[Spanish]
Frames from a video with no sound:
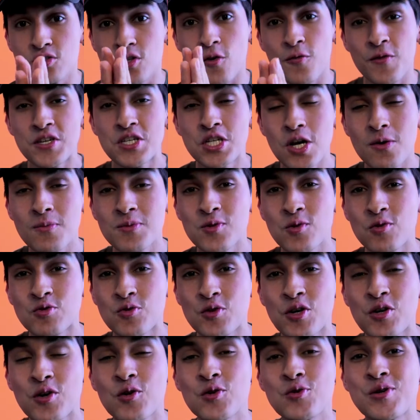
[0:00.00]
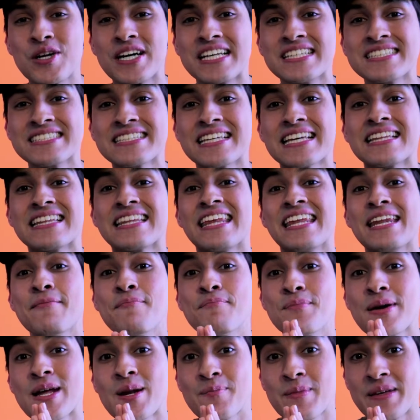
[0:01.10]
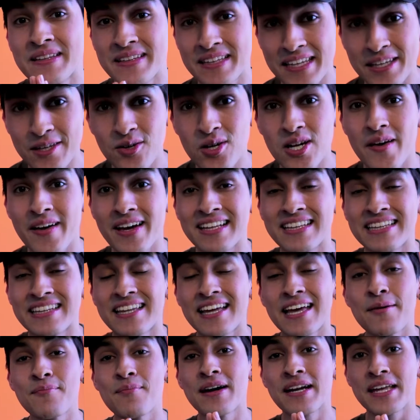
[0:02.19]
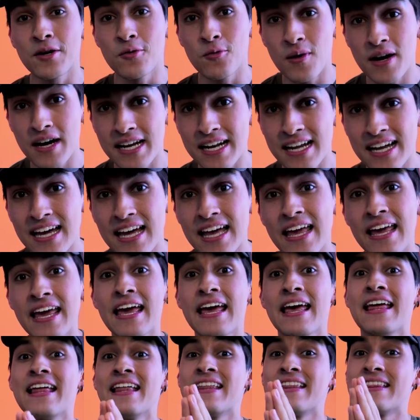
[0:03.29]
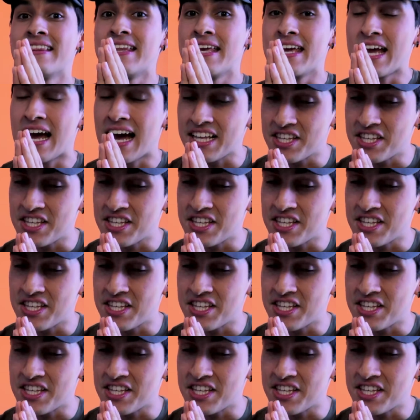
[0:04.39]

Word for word: Los coffee shops son los únicos lugares que tienen permitido la venta de marihuana, de